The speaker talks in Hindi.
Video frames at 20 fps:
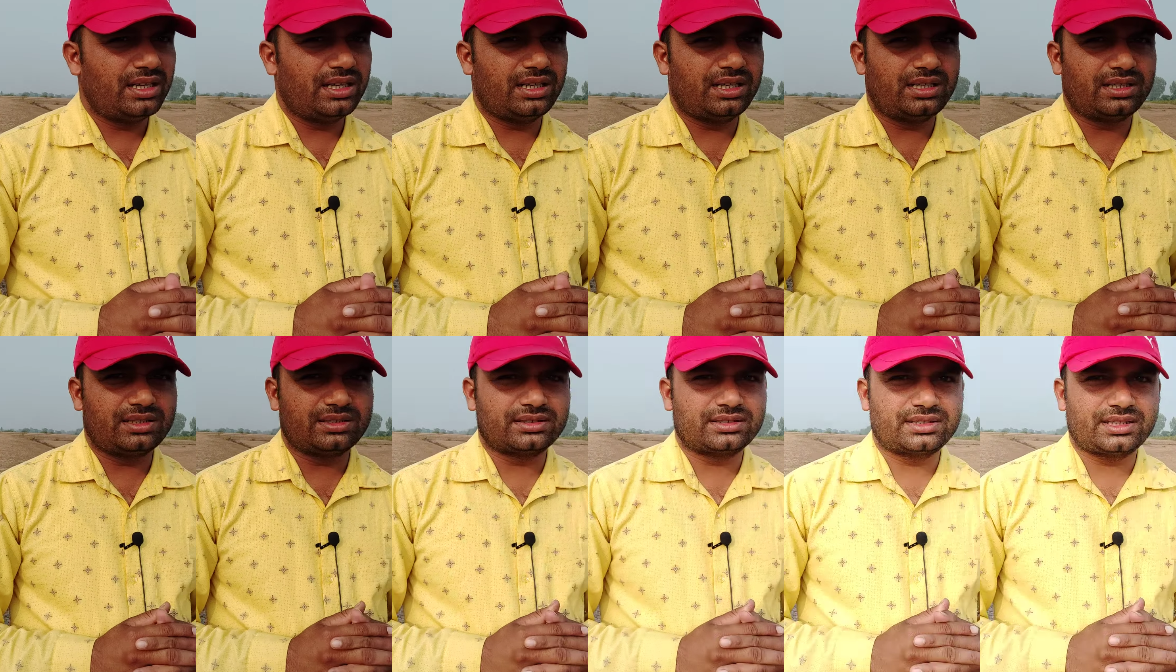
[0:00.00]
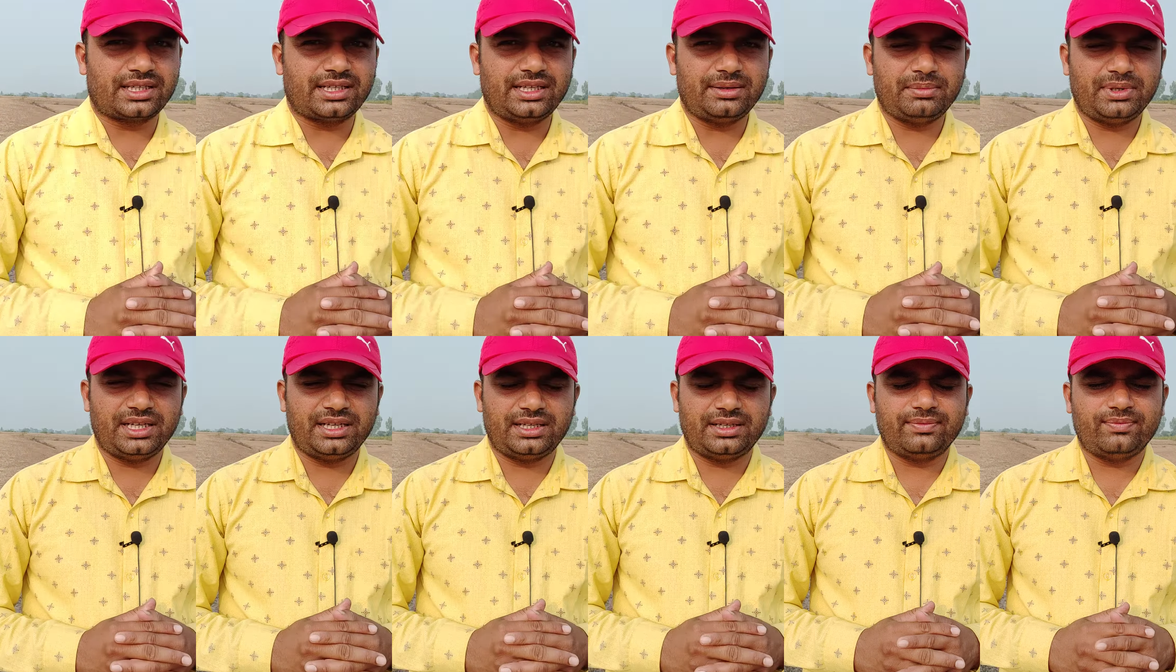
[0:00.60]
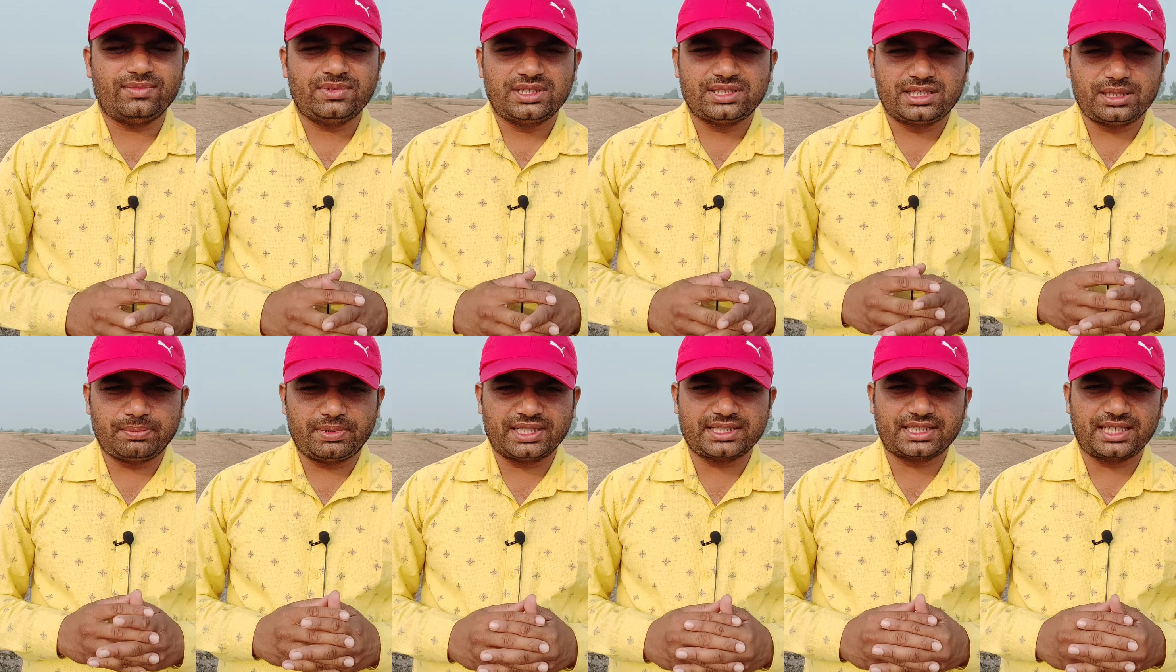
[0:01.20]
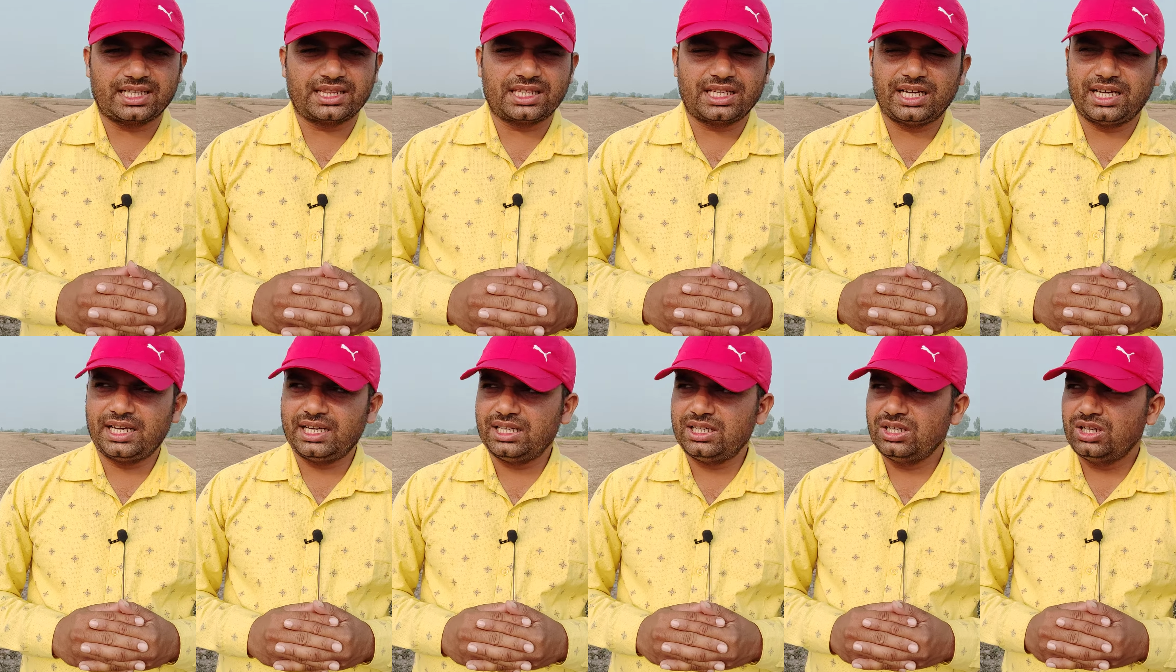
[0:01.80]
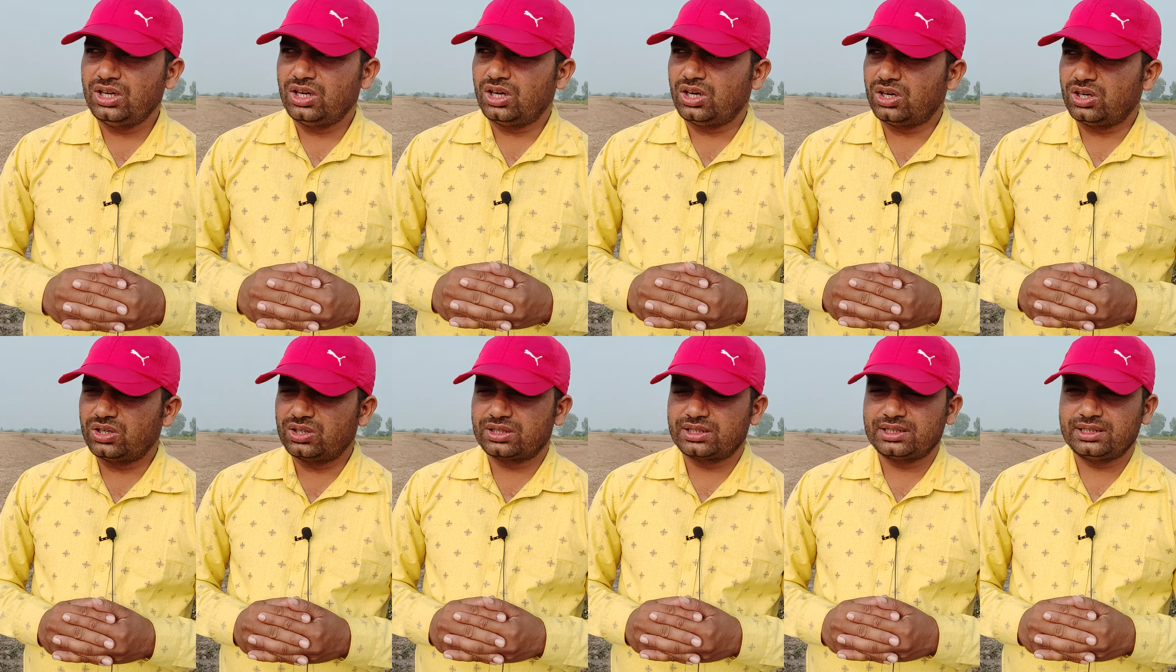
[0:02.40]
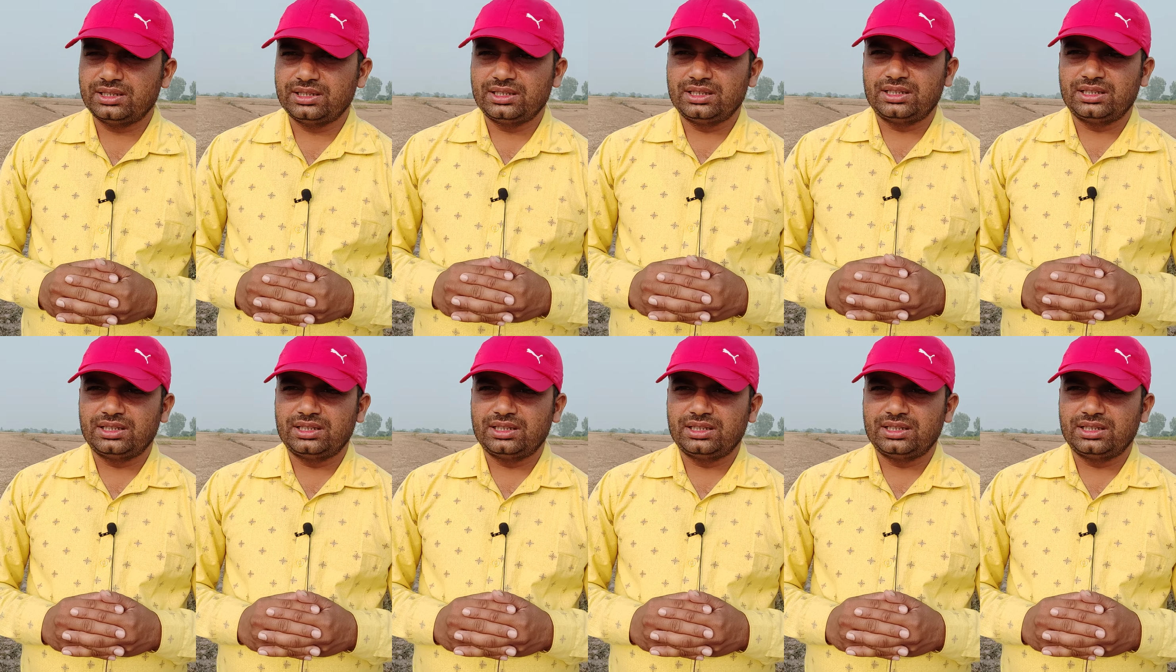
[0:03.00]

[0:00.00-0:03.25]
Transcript: चने में चिपक जाता है और